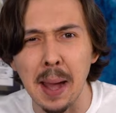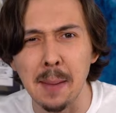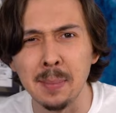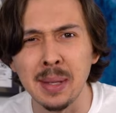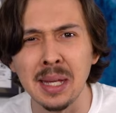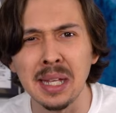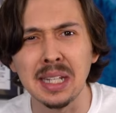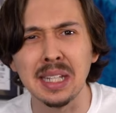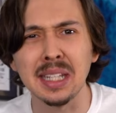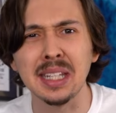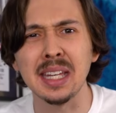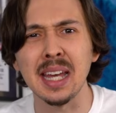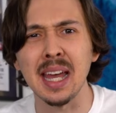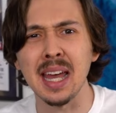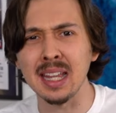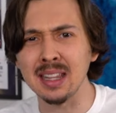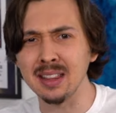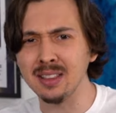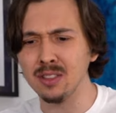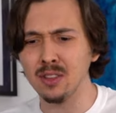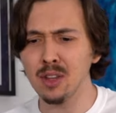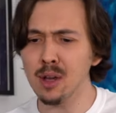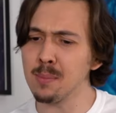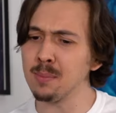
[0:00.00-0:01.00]

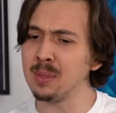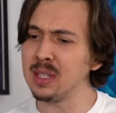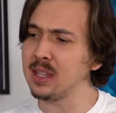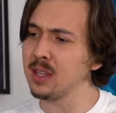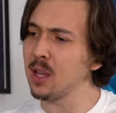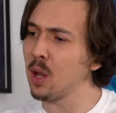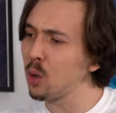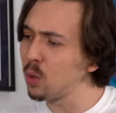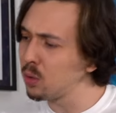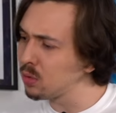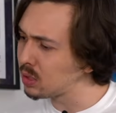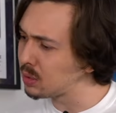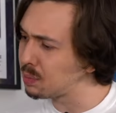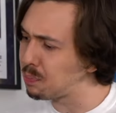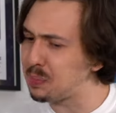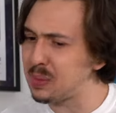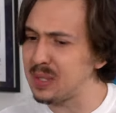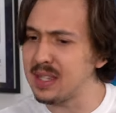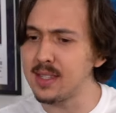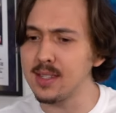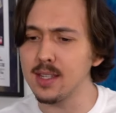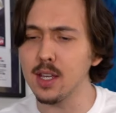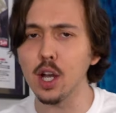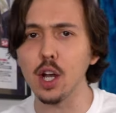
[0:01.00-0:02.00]
américaine, Domino's,
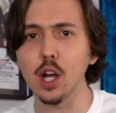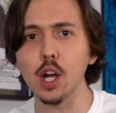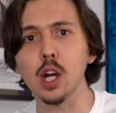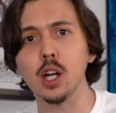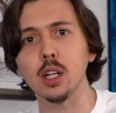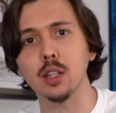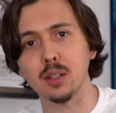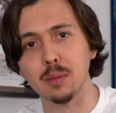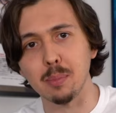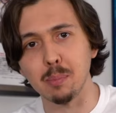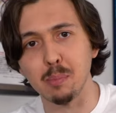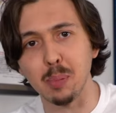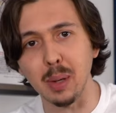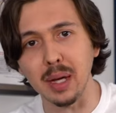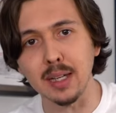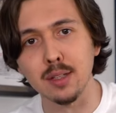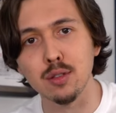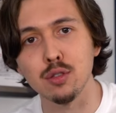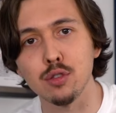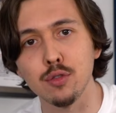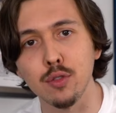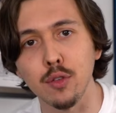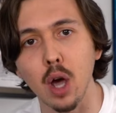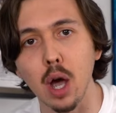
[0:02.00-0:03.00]
Pizza hot,
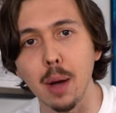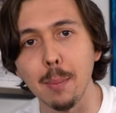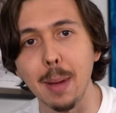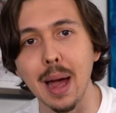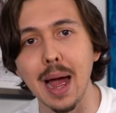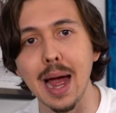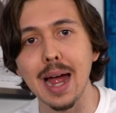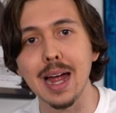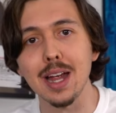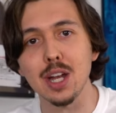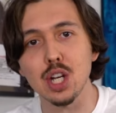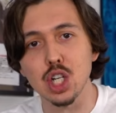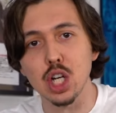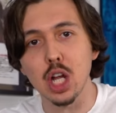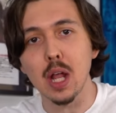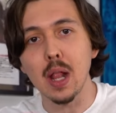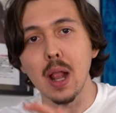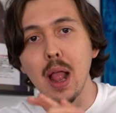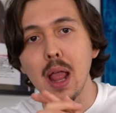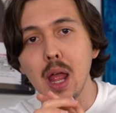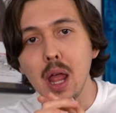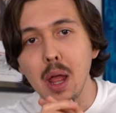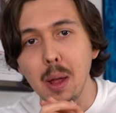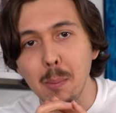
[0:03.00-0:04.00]
bain du fromage
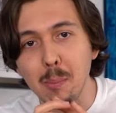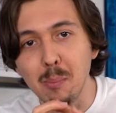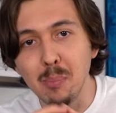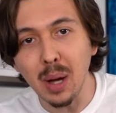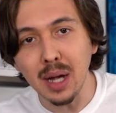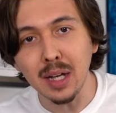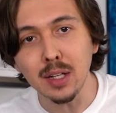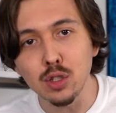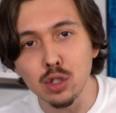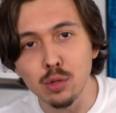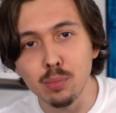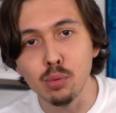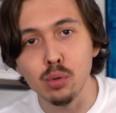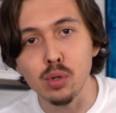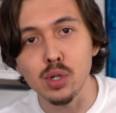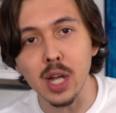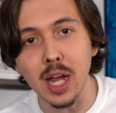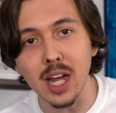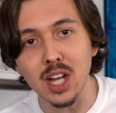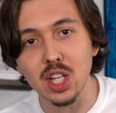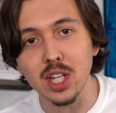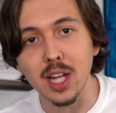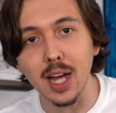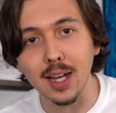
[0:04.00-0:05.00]
ben du
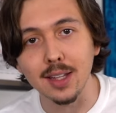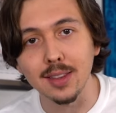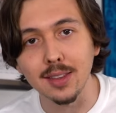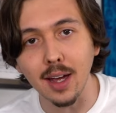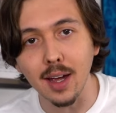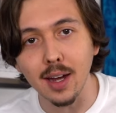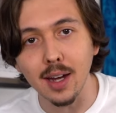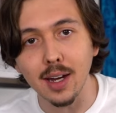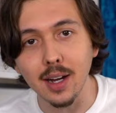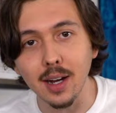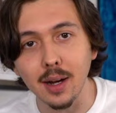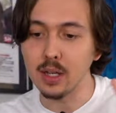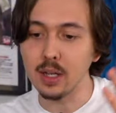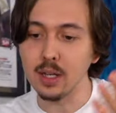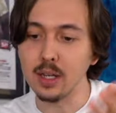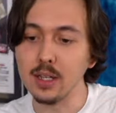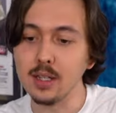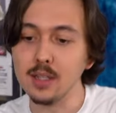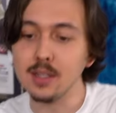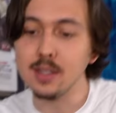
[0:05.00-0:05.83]
bouchage d'artère. Et